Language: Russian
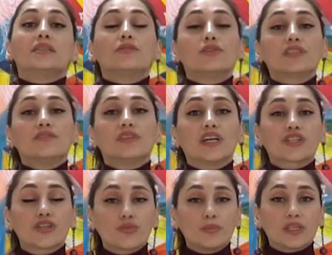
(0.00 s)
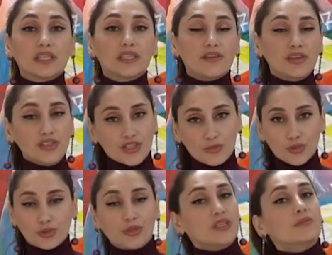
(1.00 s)
Сегодня в нашей рубрике «Да Винчи»
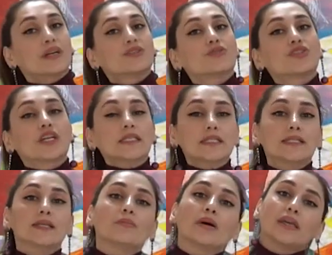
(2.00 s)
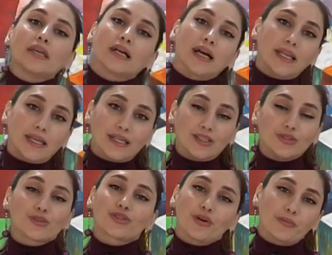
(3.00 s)
будут принимать участие мои коллеги.
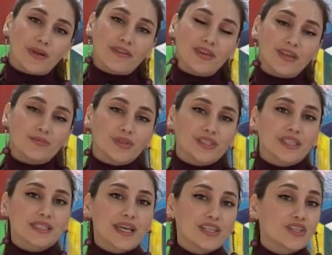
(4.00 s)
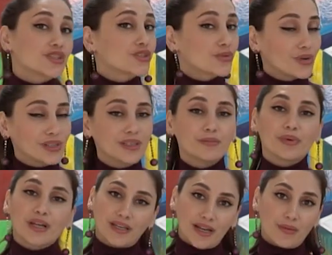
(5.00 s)
Ну что, проверим их на знание школьной
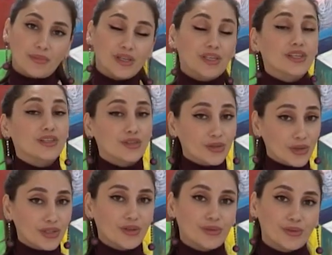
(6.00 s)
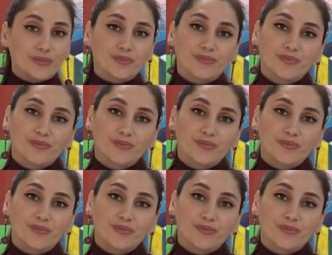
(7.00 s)
программы и логику.